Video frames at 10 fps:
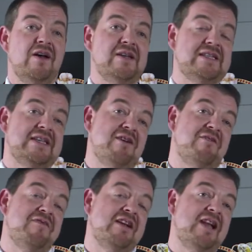C'est
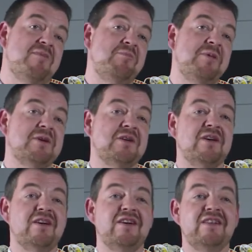en fait l'époque
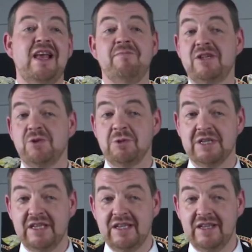euh, de la
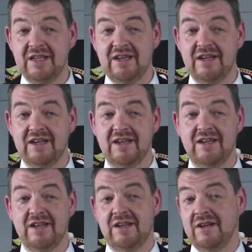bijouterie.
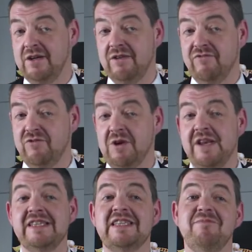Euh, vous
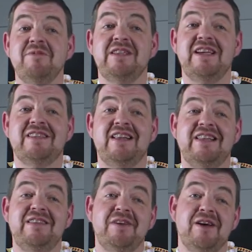connaissez peut-être la
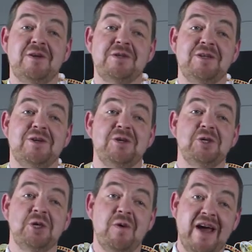différence entre
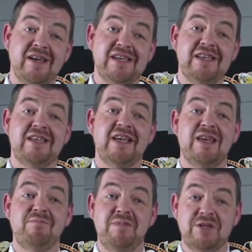joaillerie
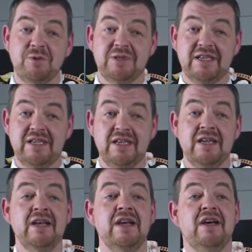et bijouterie.
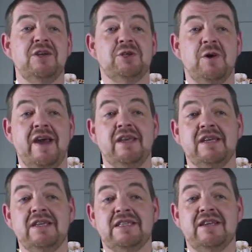
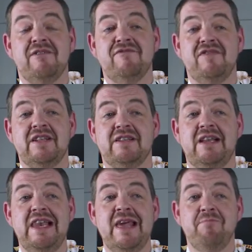Joaillerie, c'est en fait
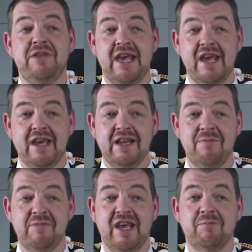les pierres,
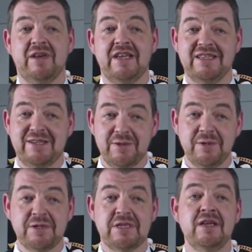les pierres
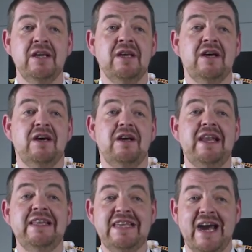précieuses, euh,
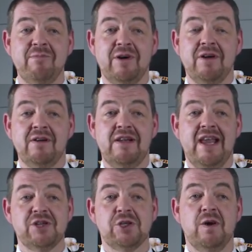les diamants.
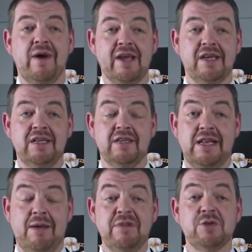La joaillerie,
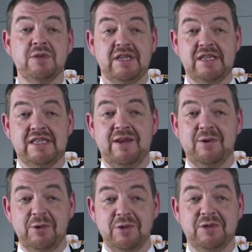la bijouterie, c'est
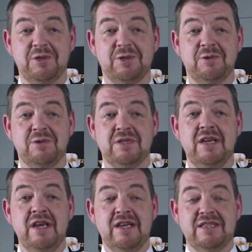autre chose.
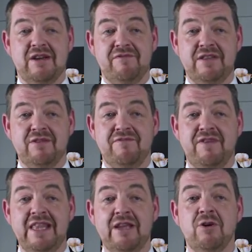C'est en fait, on
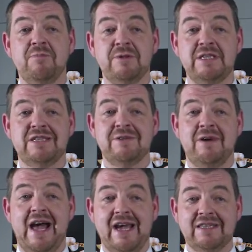fait des
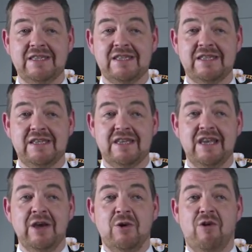compositions artistiques,
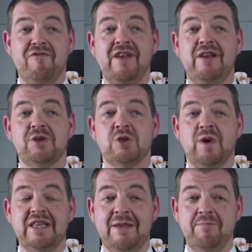on fait le
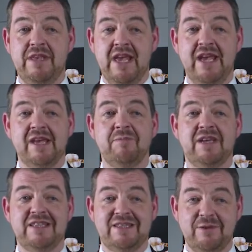choix des pierres
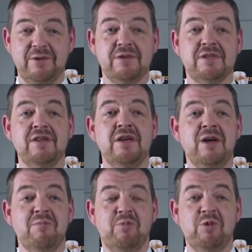précieuses
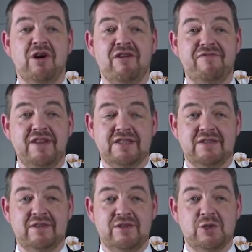pour en
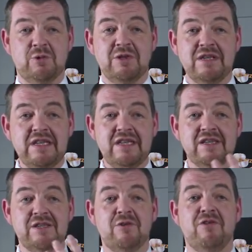fait
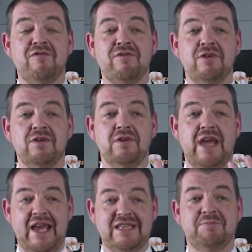soutenir ce qu'on veut
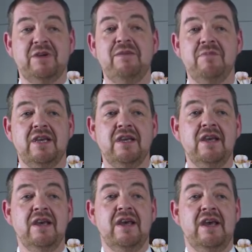exprimer.
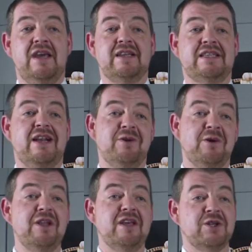Et ça, le
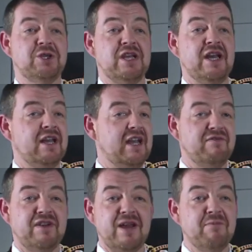collier de chien est
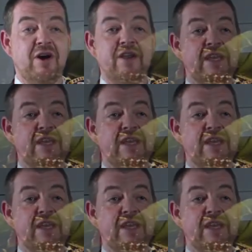vraiment un